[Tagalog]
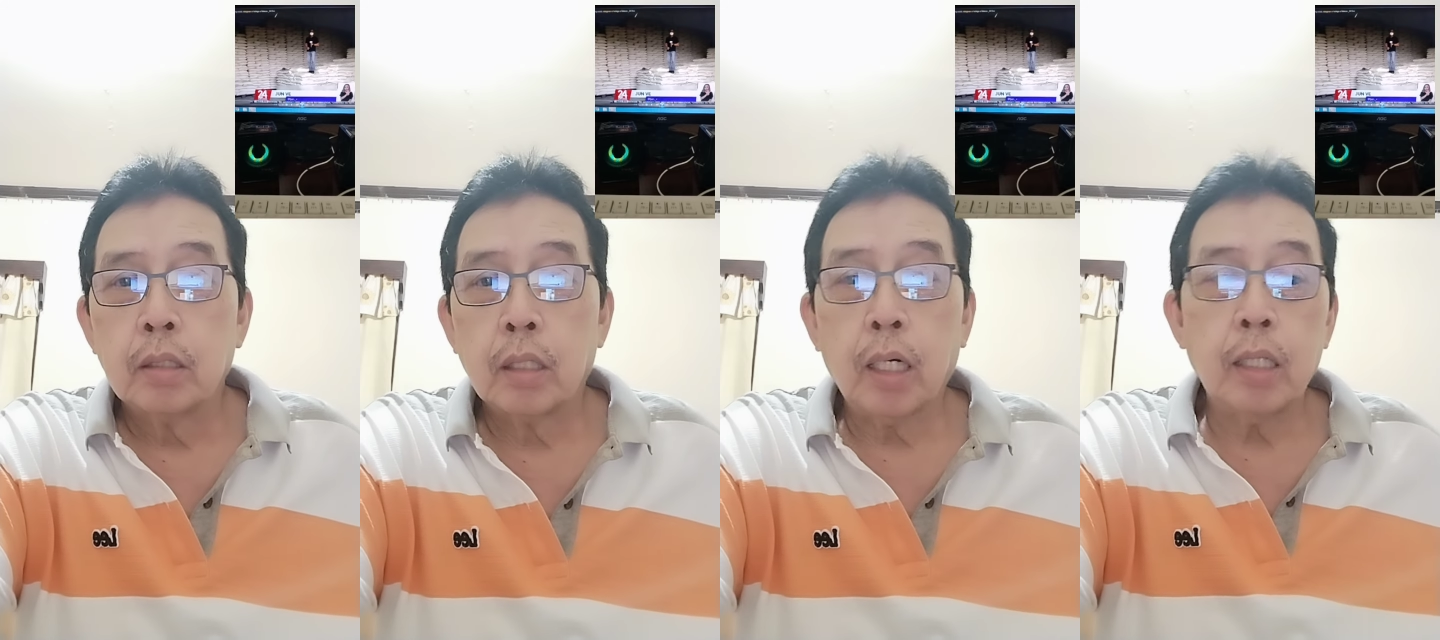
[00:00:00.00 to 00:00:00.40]

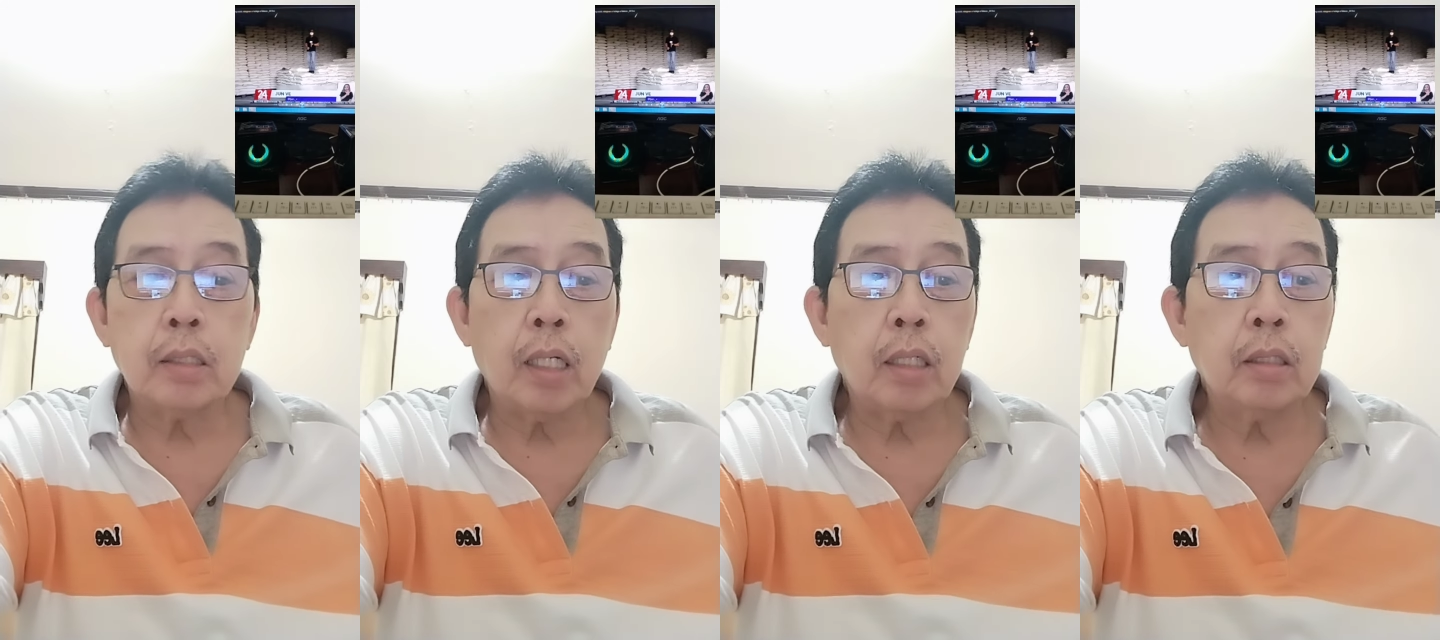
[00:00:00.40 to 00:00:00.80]
Gaya
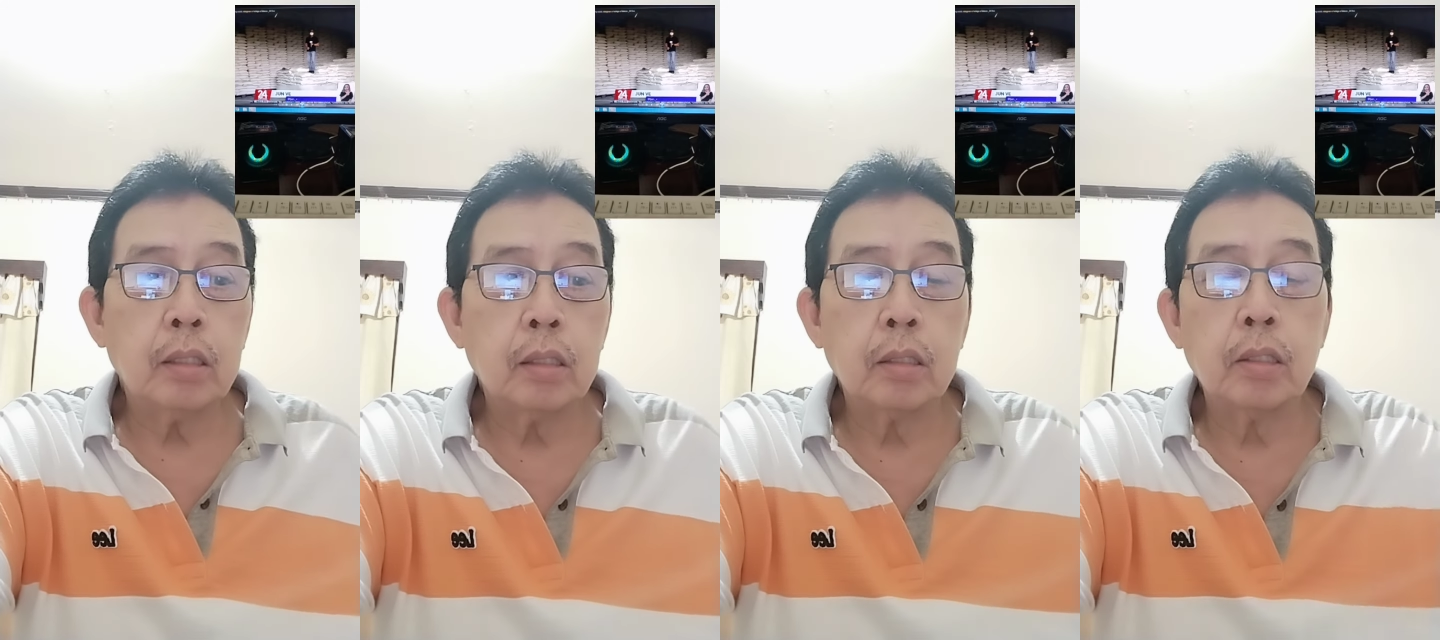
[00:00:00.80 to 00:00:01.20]
sa akin,
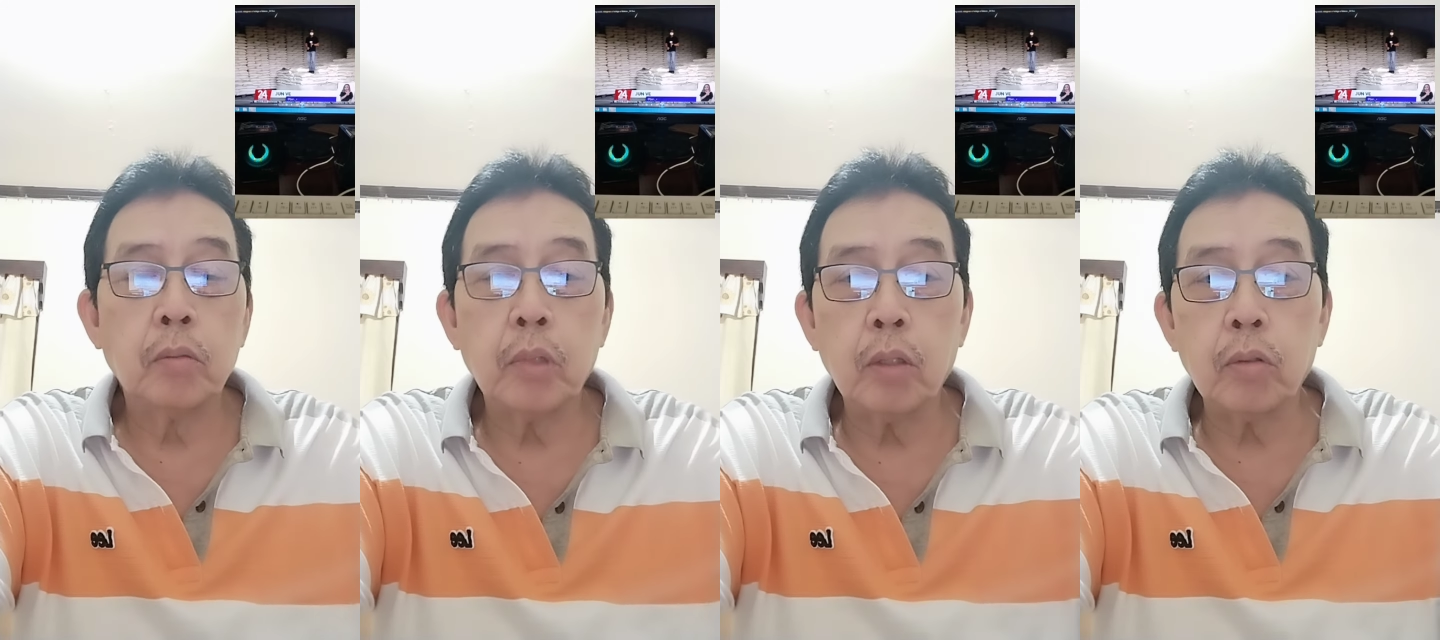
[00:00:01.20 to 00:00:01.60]
di
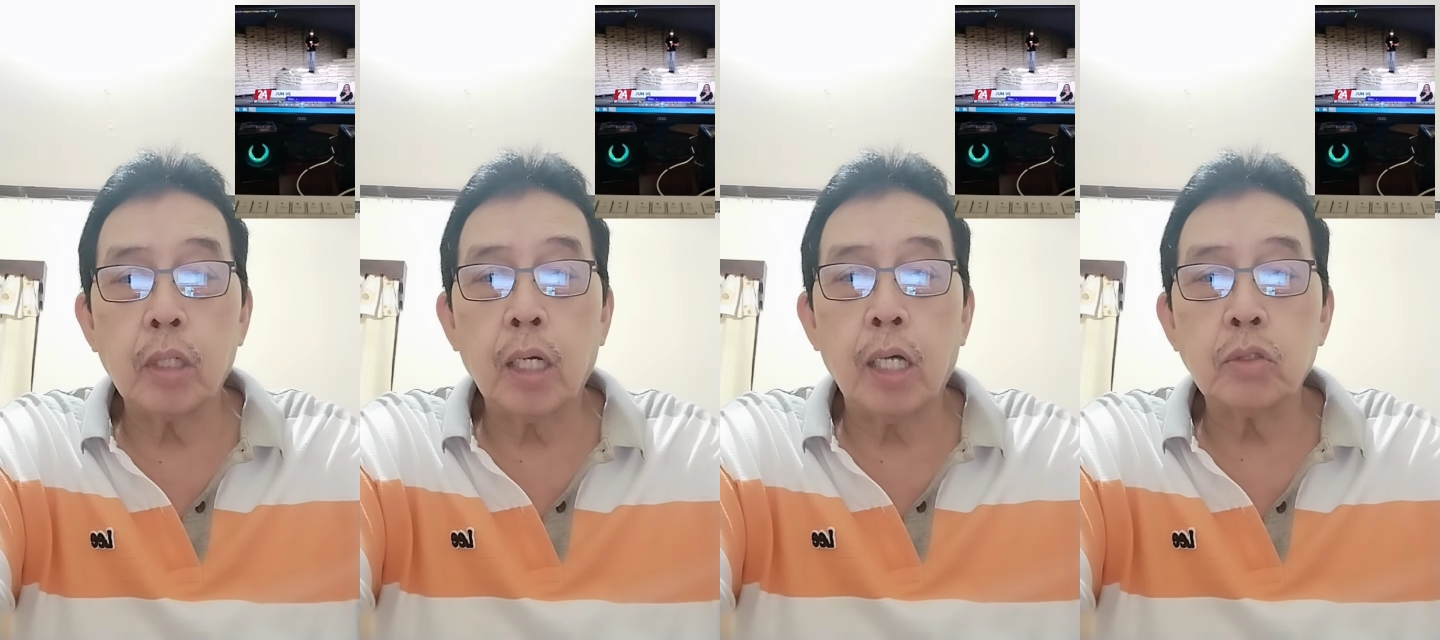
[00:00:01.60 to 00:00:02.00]
man ako
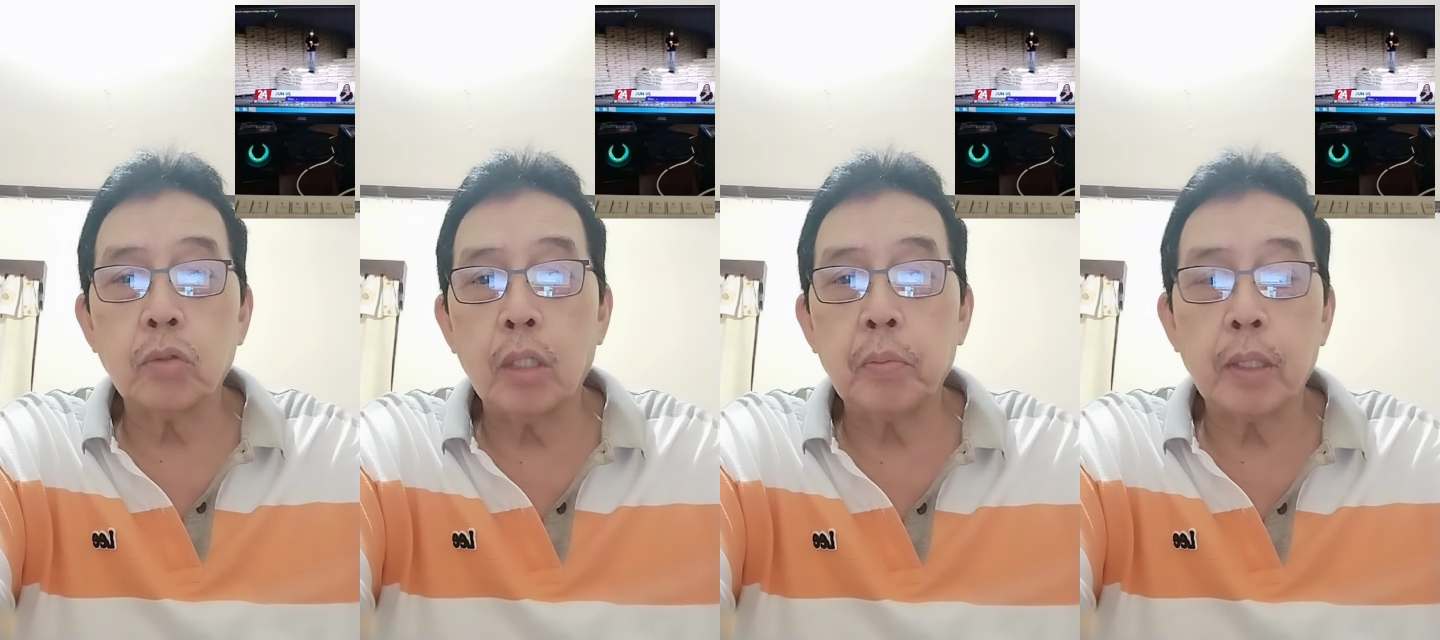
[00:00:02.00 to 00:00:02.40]

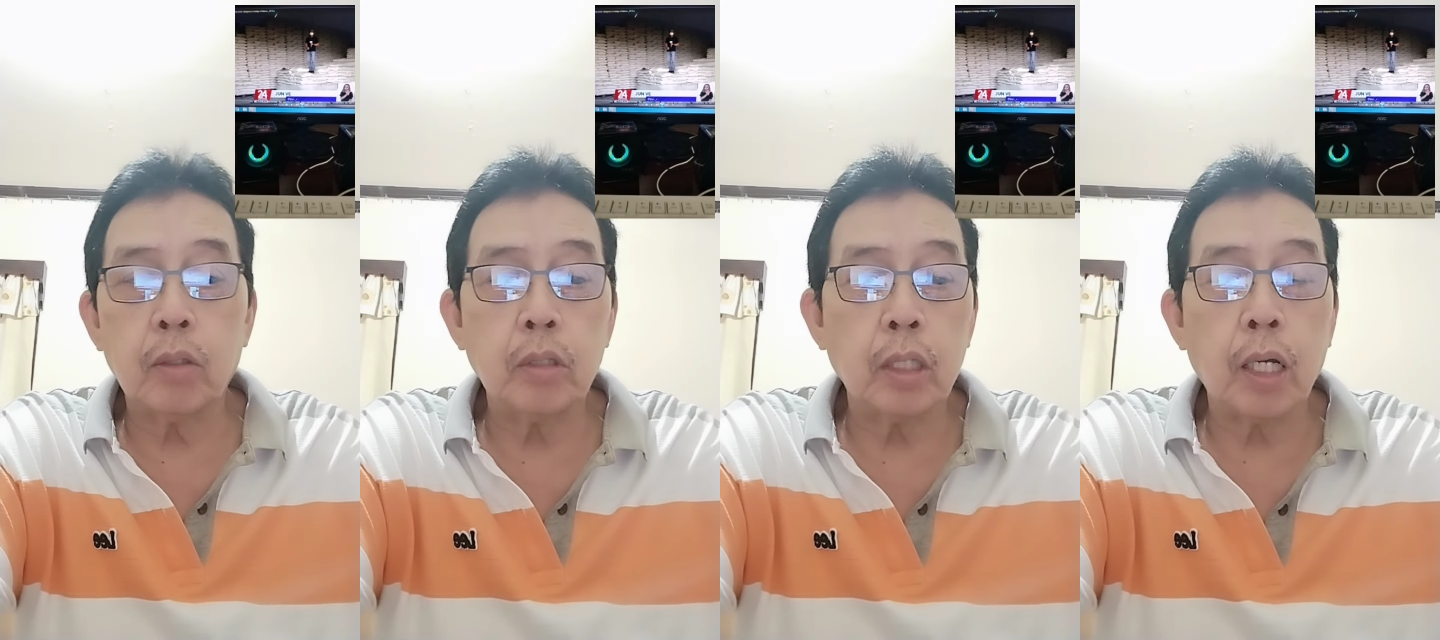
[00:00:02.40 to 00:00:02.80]
nag-aasukal pag
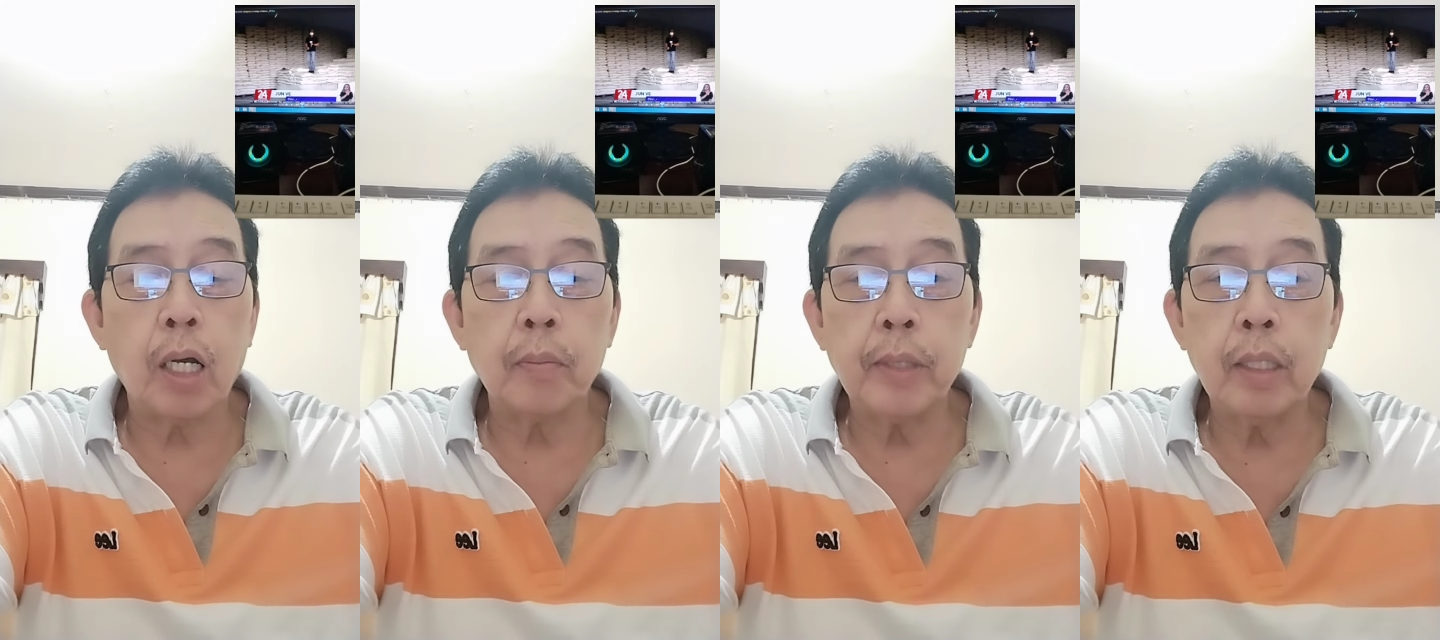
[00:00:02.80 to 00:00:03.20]
ako'y
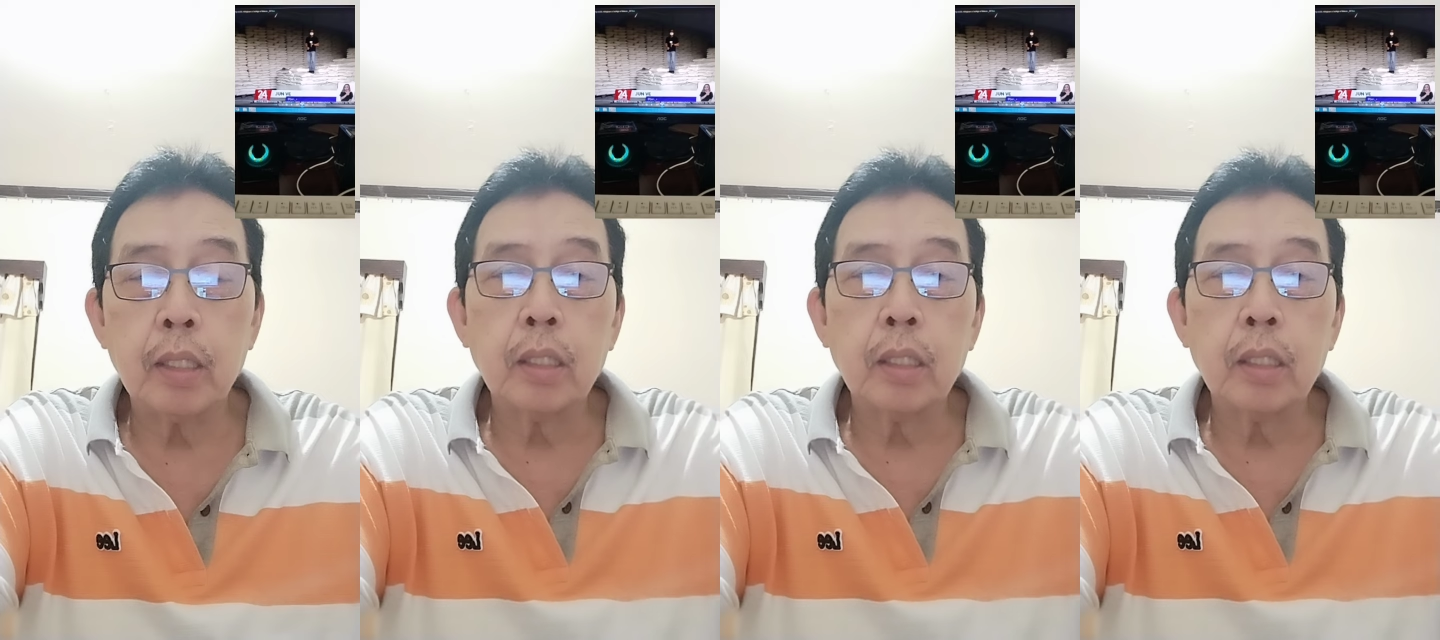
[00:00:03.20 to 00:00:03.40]
nagkakape.